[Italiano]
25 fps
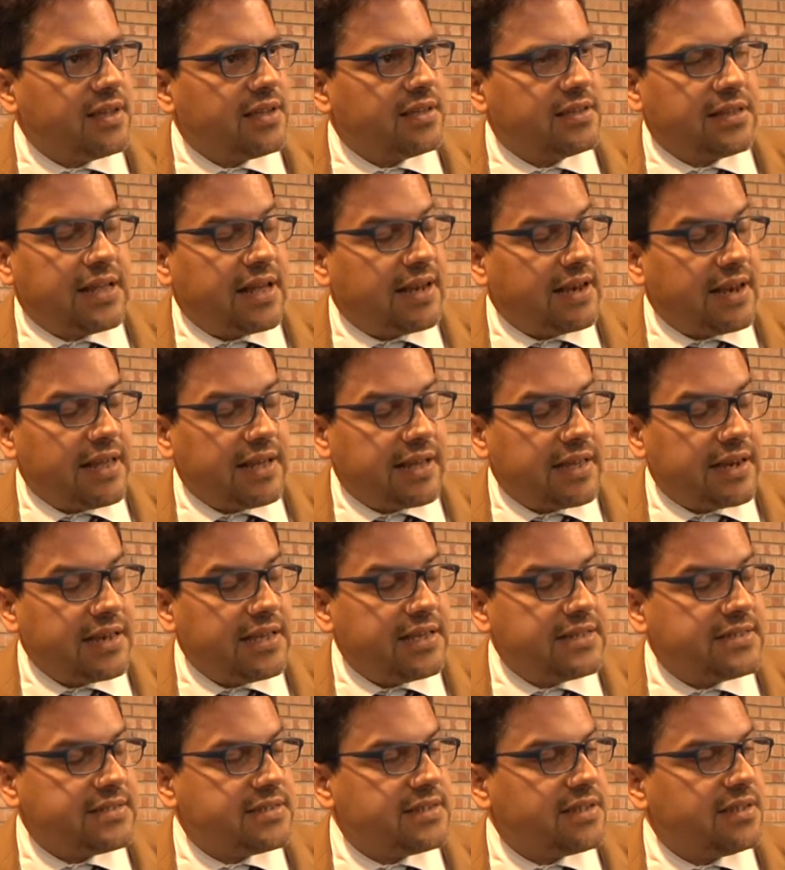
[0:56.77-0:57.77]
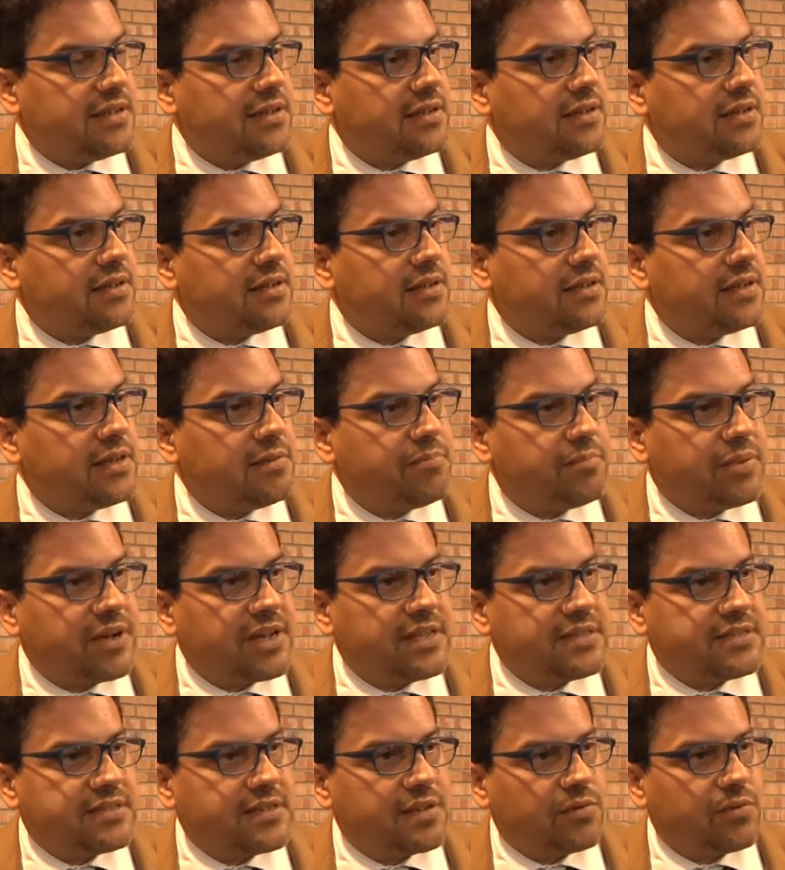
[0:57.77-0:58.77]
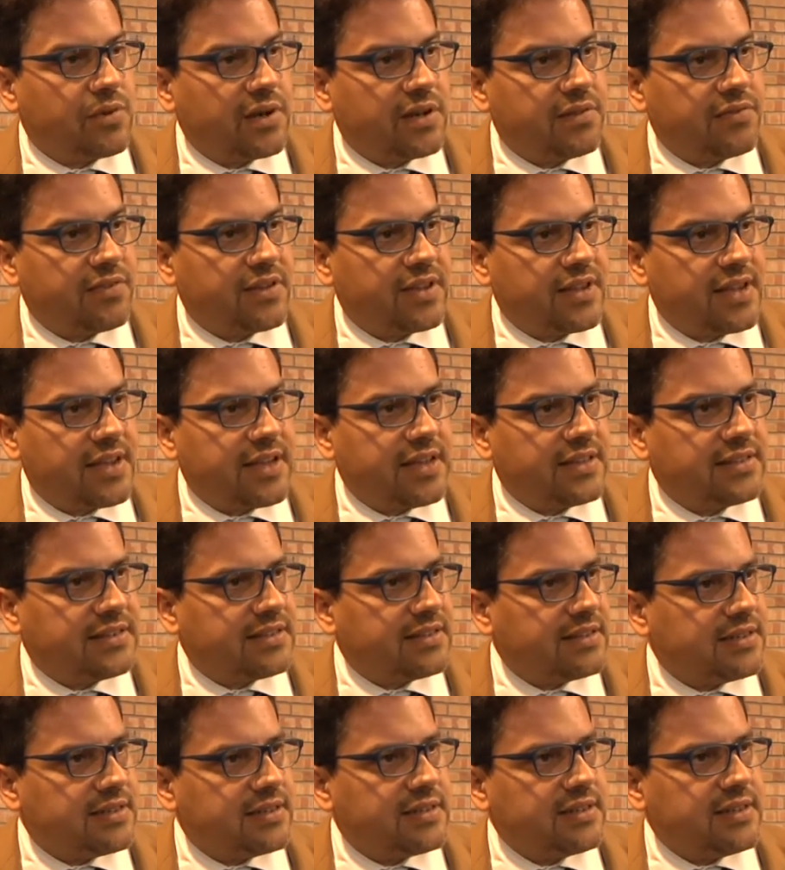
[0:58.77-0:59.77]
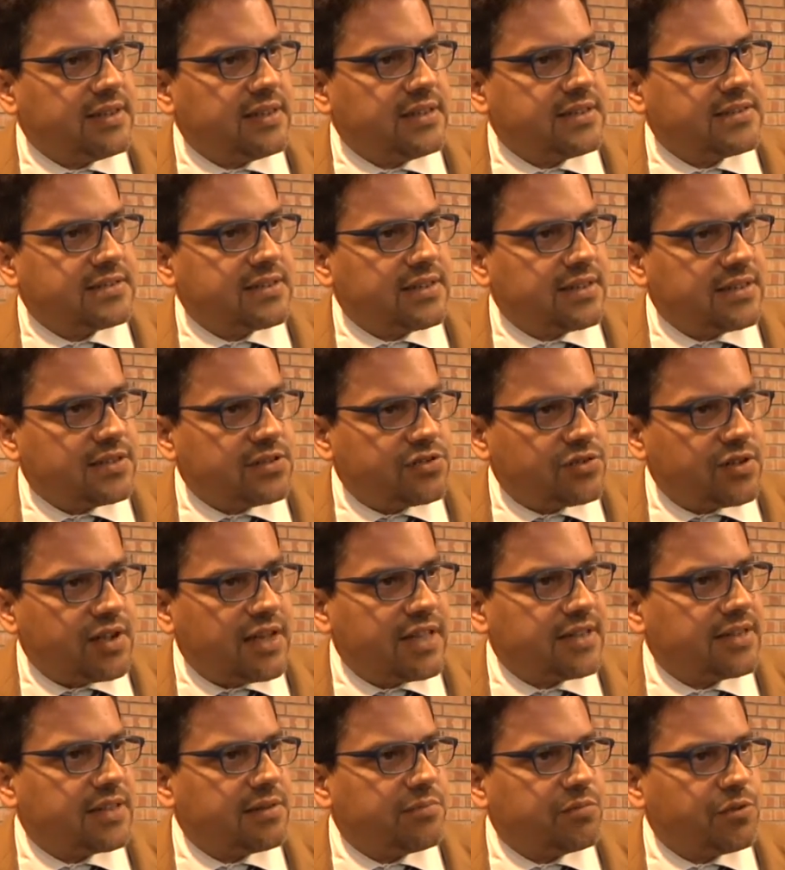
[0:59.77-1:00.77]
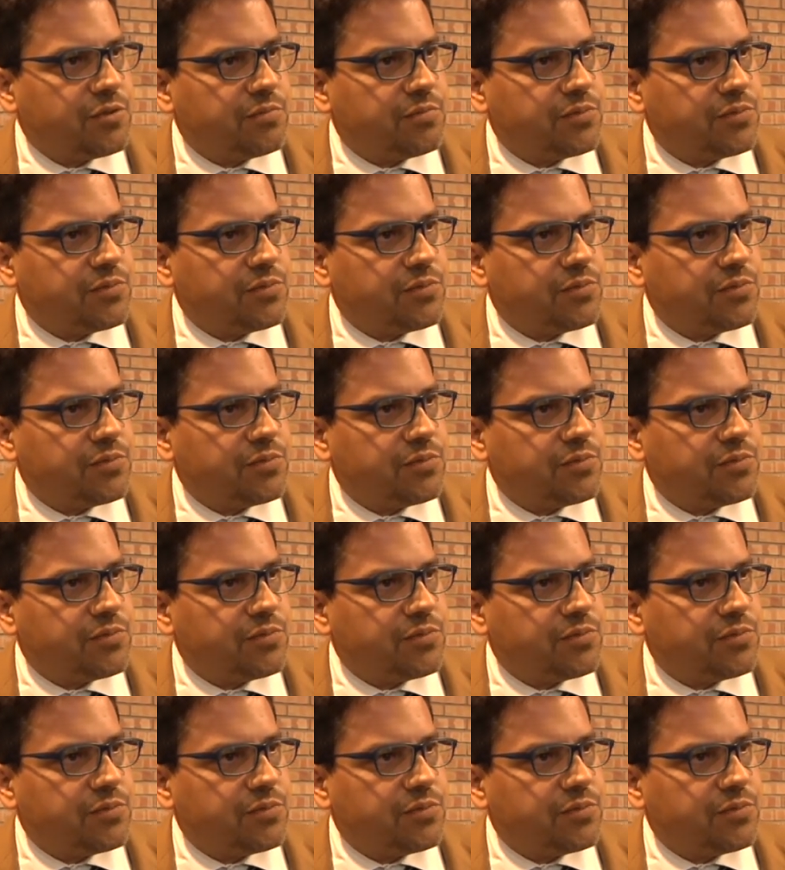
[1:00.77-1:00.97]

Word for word: dalla crisi, eh, imprese qualificate, selezionate il più